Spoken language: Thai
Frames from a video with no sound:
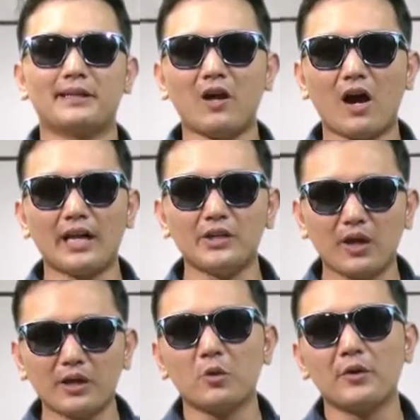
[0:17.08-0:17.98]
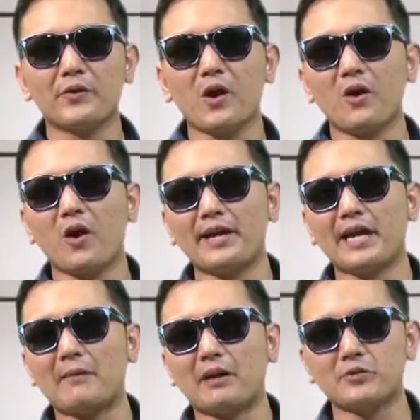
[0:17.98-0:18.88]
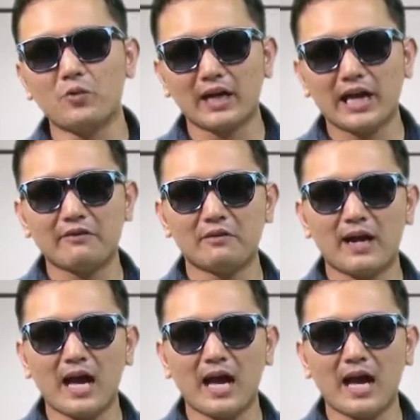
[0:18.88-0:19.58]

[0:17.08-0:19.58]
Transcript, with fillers: มาต่อกันในช่วงที่ทุกคนรอคอยนะครับกับช่วงกายวิ